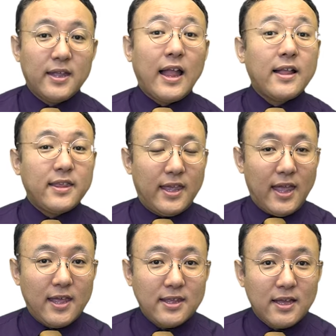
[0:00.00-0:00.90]
単に
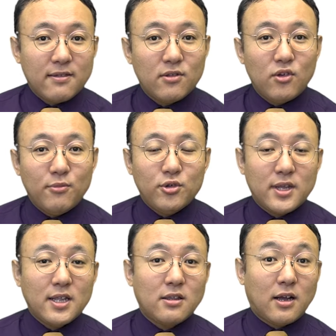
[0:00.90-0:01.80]
円安の問
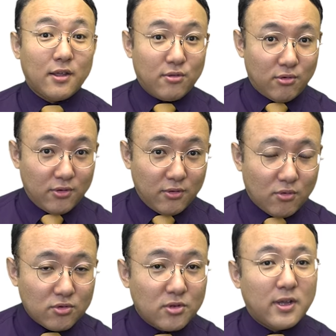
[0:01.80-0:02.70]
題だとかそういう
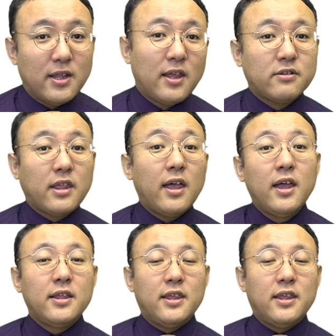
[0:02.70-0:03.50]
ことではなくて、